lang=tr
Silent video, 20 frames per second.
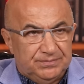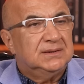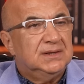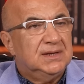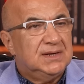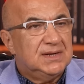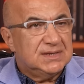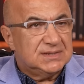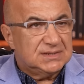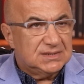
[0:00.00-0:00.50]

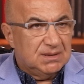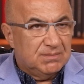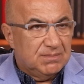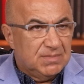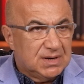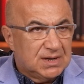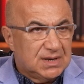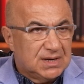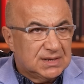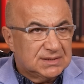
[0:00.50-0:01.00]
Neresinden
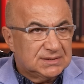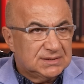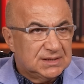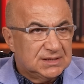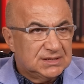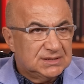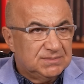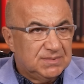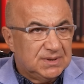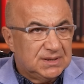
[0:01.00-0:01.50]

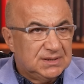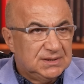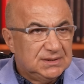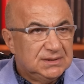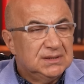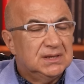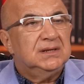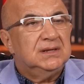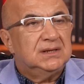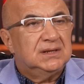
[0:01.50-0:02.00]
bakarsanız bakın
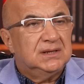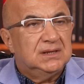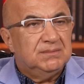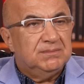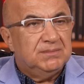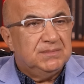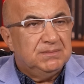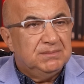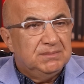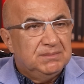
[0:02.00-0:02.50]
2
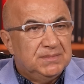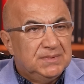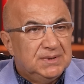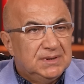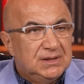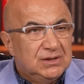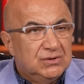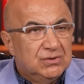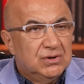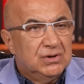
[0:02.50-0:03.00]

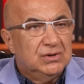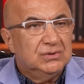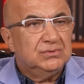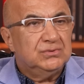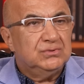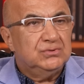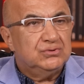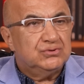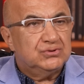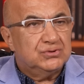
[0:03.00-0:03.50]

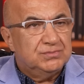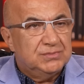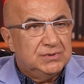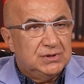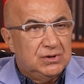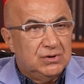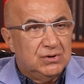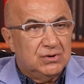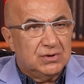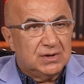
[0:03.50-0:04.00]
milyon 3
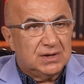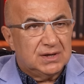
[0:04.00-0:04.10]
milyon